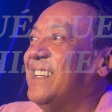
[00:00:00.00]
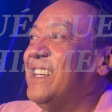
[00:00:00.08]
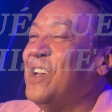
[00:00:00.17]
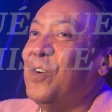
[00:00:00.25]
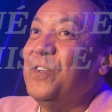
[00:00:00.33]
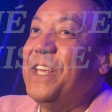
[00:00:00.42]
Y
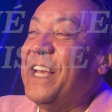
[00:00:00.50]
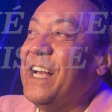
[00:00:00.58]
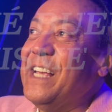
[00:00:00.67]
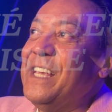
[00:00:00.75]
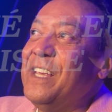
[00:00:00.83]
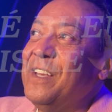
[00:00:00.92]
cuando llegué
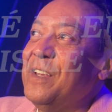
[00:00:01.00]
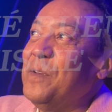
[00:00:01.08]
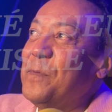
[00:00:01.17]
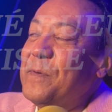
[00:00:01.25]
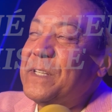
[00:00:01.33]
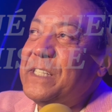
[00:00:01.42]
ahí y
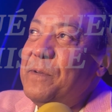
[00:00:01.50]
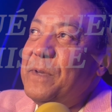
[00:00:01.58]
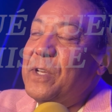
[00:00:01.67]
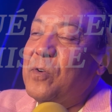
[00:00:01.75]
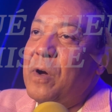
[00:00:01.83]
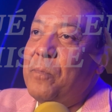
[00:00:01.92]
me vestí me
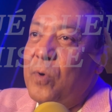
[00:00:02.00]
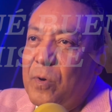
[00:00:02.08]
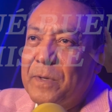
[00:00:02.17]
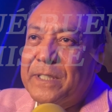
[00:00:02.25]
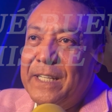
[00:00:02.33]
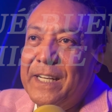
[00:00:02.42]
dijo, ¿a poco
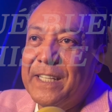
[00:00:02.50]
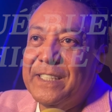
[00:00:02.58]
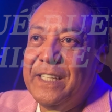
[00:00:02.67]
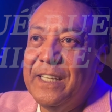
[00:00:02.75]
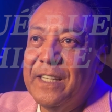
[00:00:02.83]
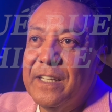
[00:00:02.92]
vas a salir así?